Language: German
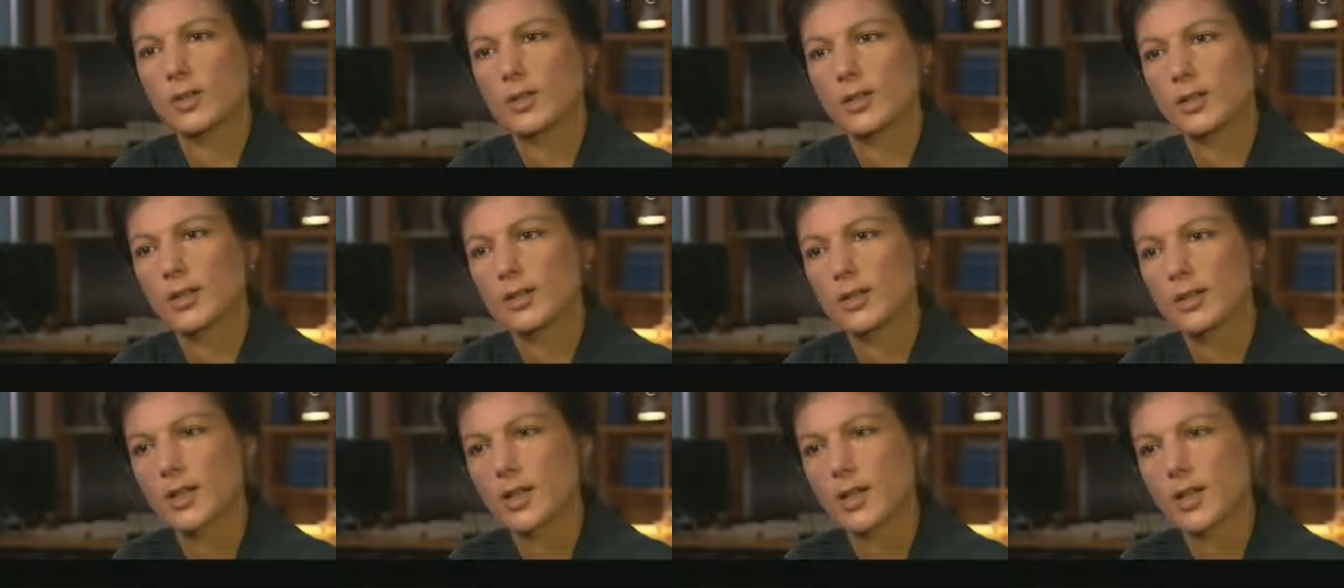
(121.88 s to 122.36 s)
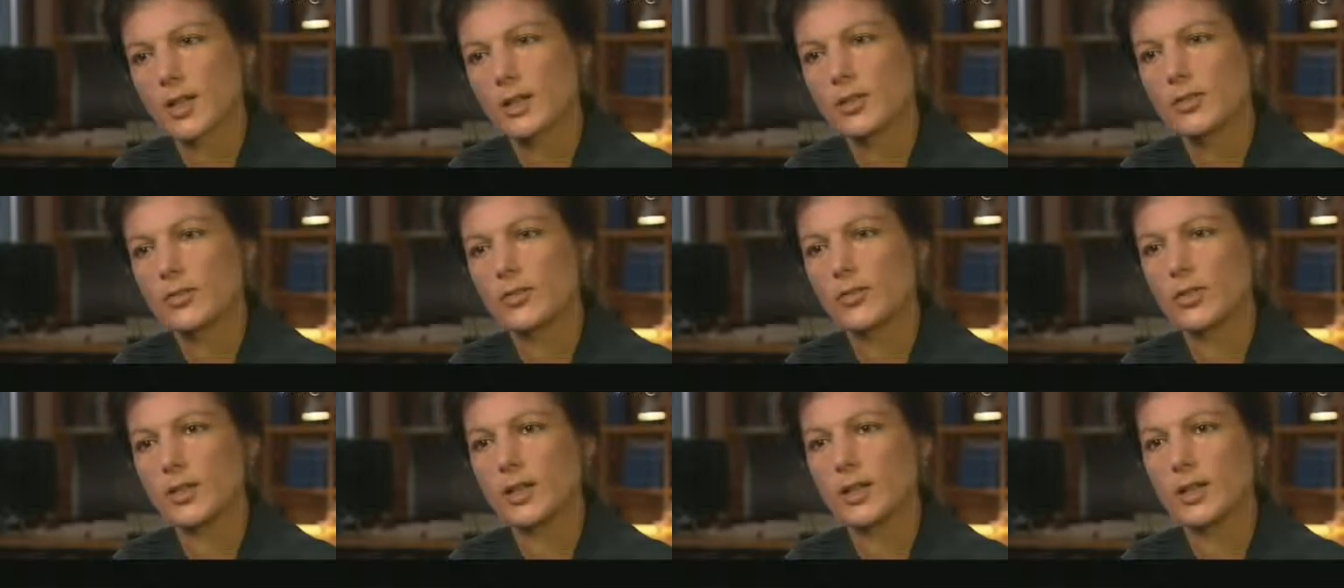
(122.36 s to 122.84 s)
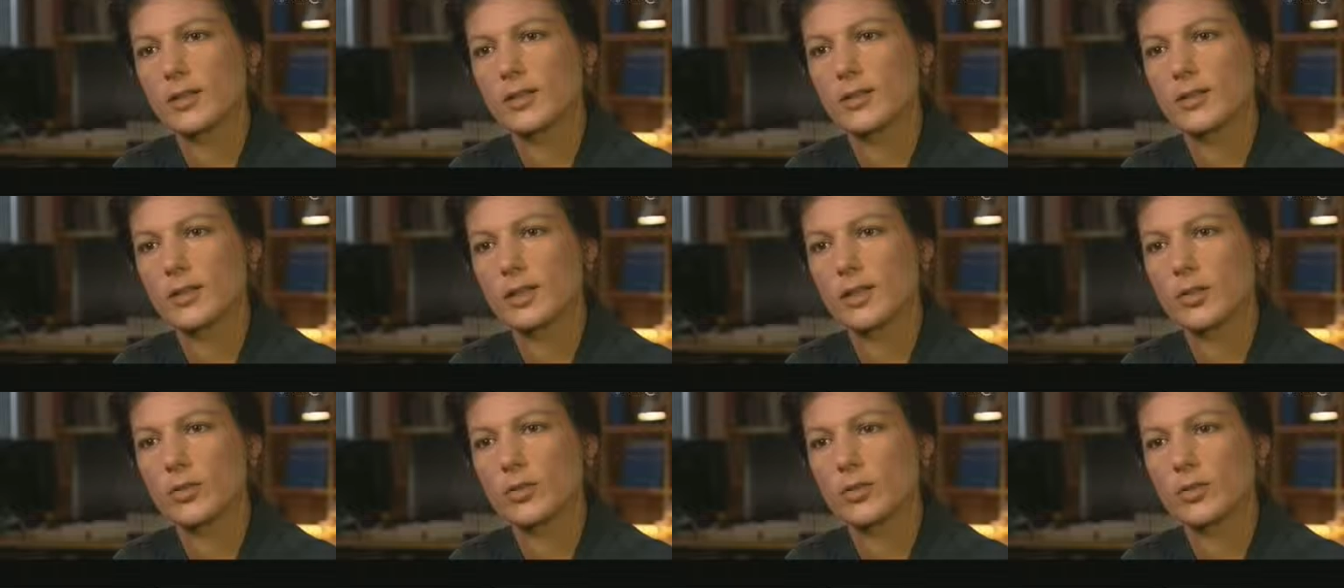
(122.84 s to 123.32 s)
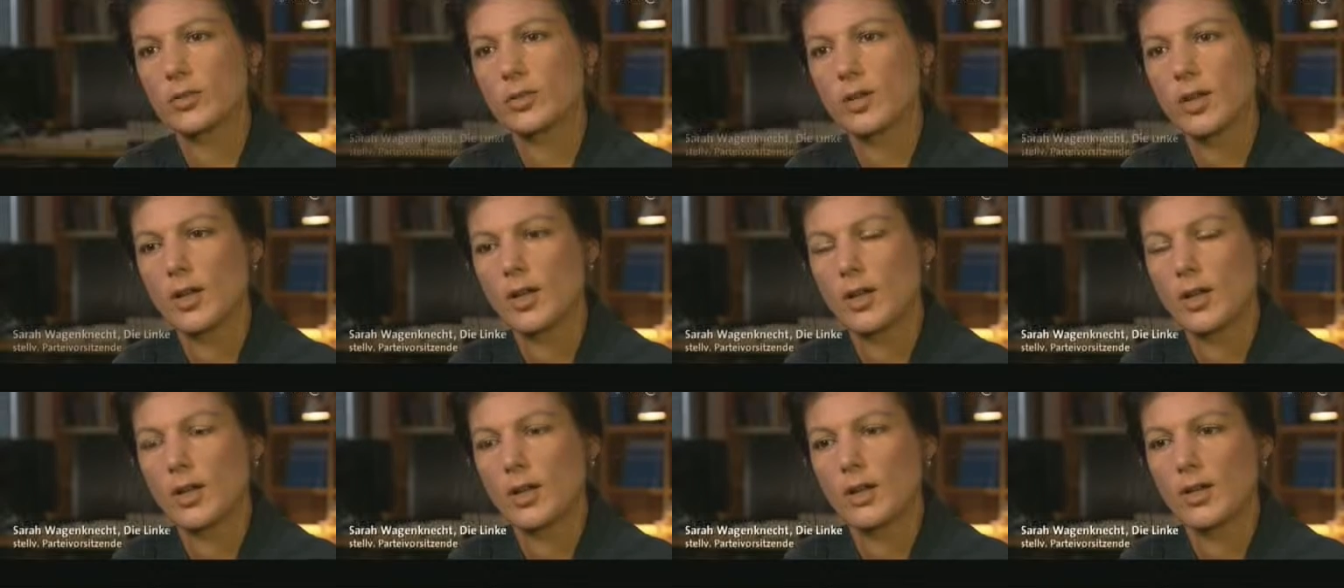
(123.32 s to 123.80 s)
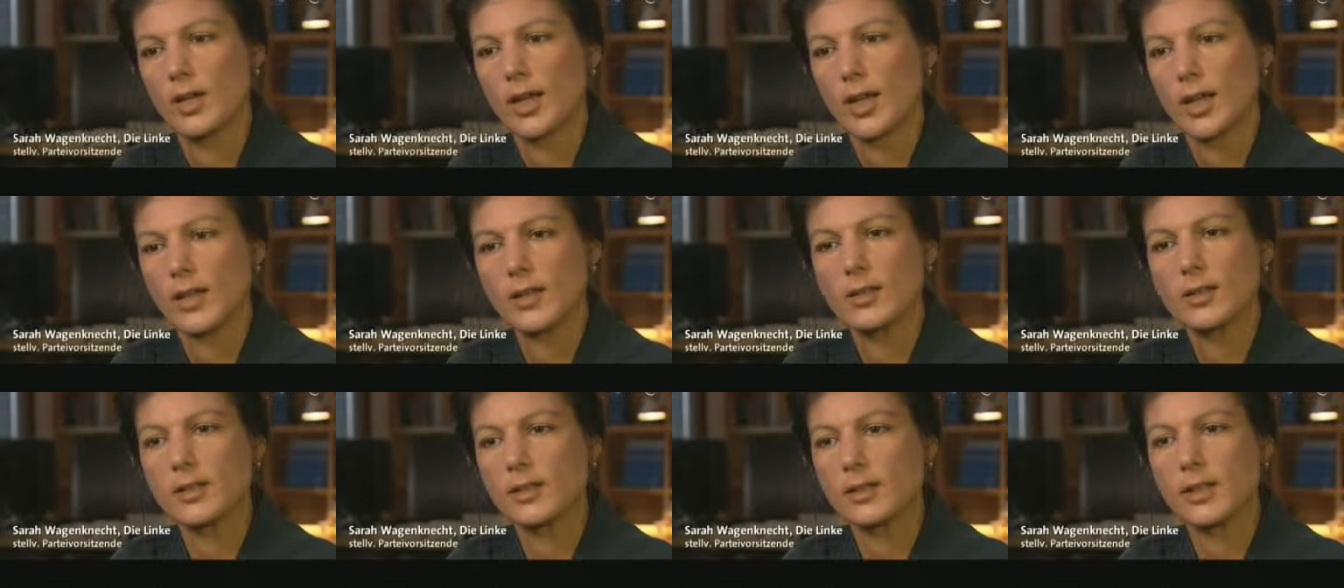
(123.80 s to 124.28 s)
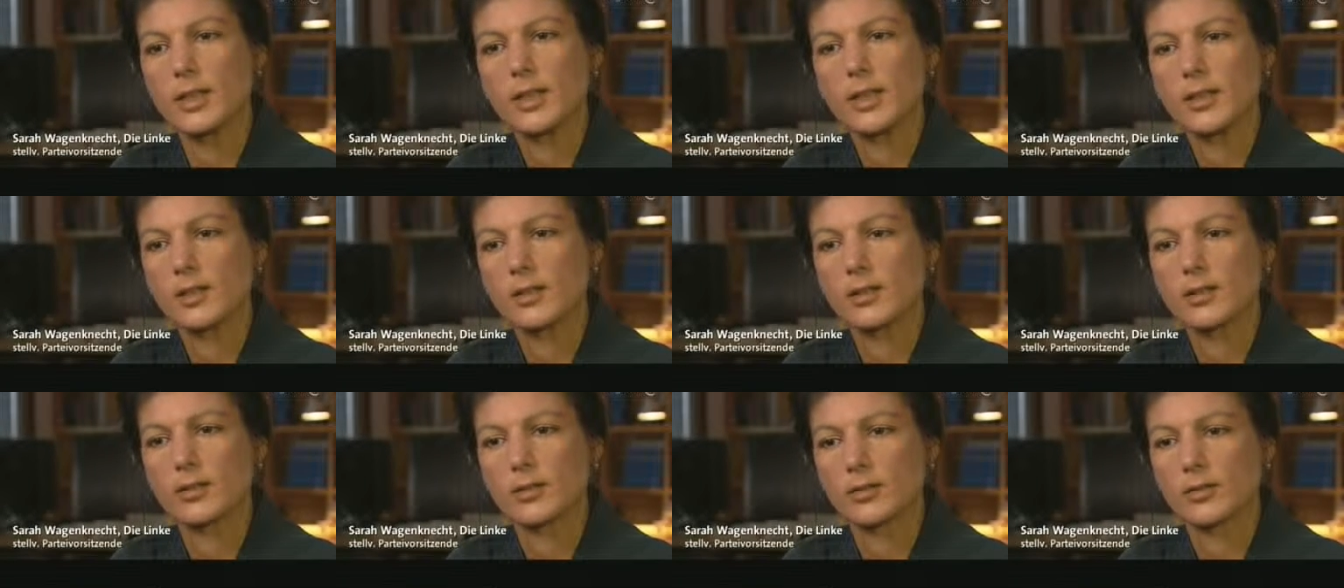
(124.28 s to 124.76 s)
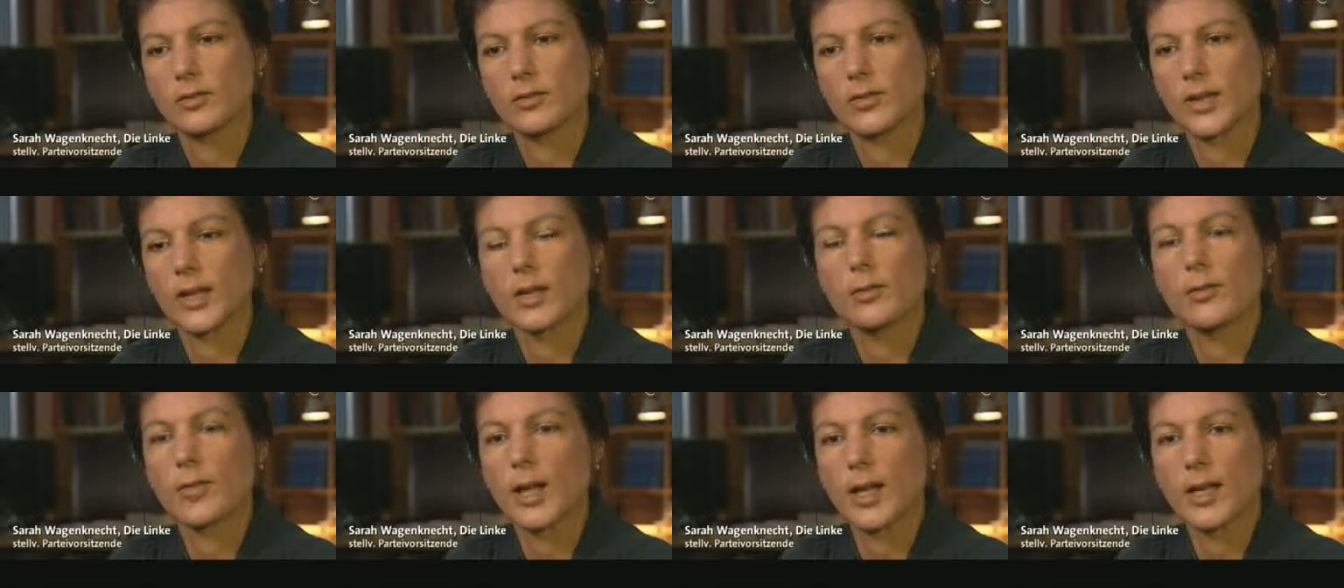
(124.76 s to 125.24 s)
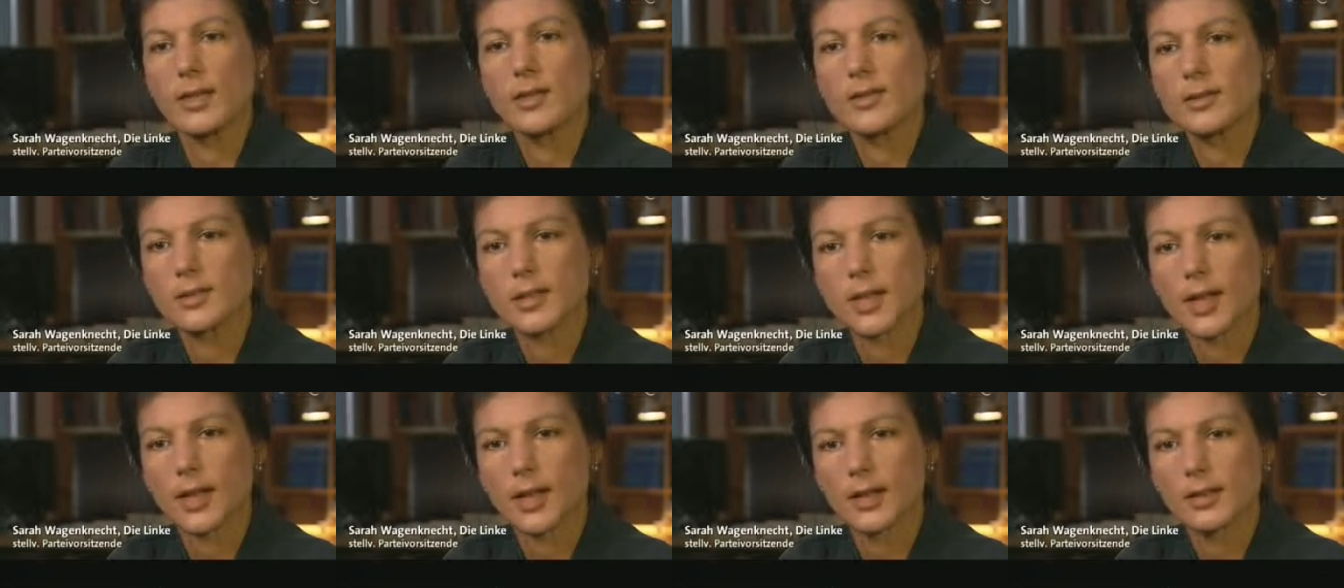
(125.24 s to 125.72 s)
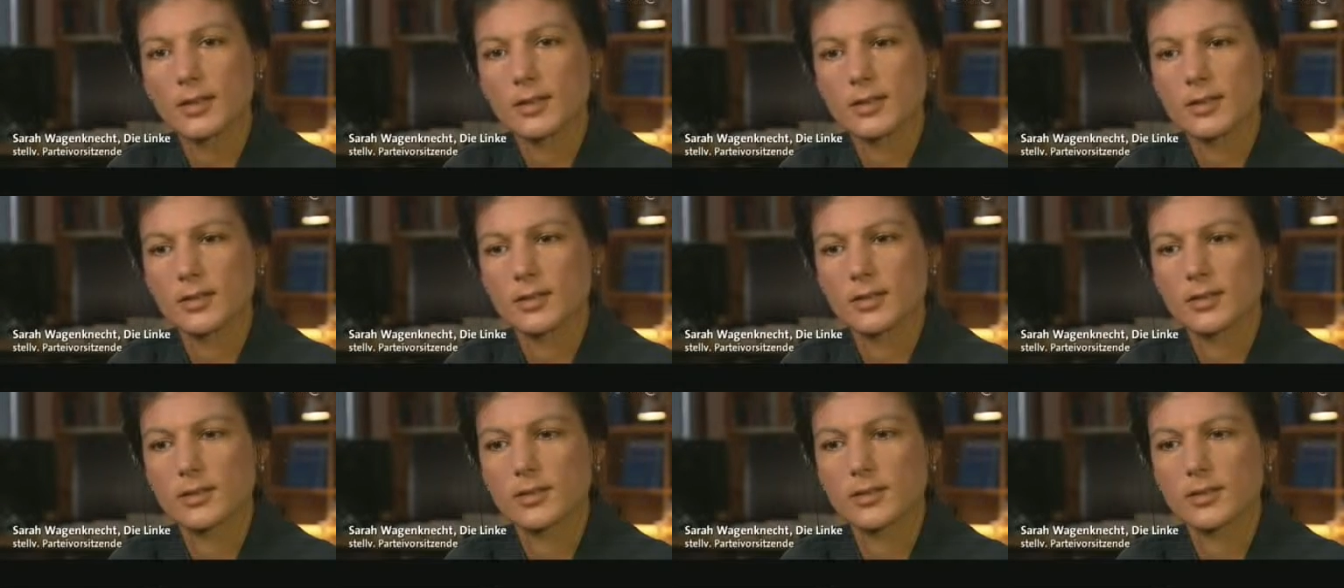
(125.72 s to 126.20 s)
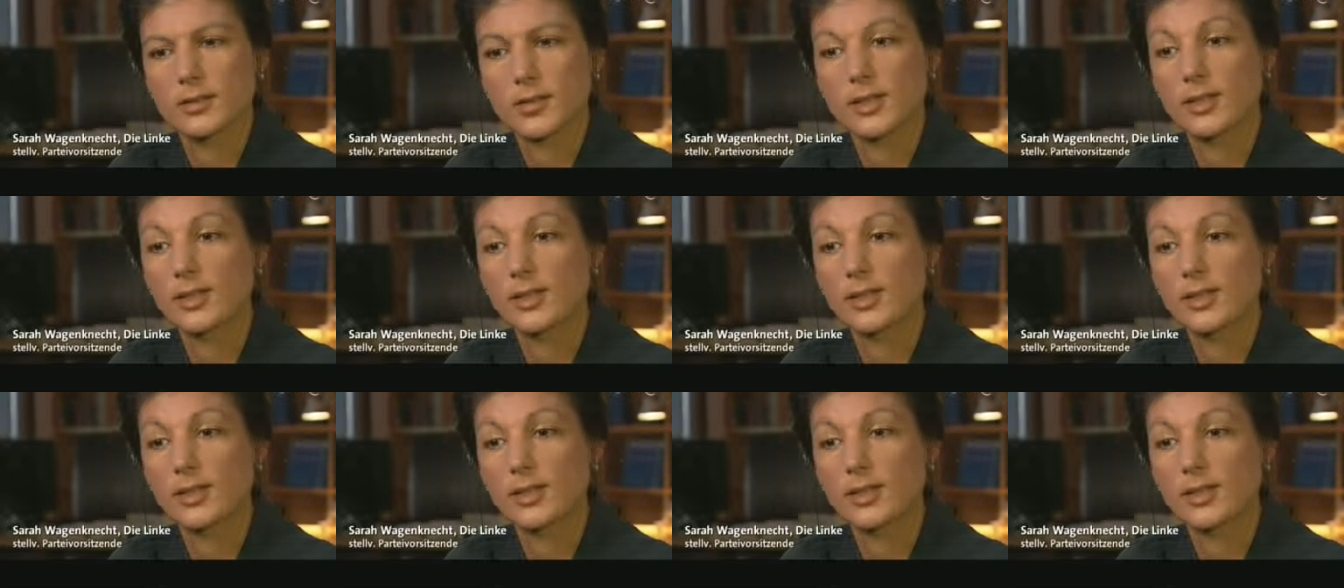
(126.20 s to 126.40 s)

oder dieser einen Finanzierung hätte nicht, äh, wäre meines Erachtens,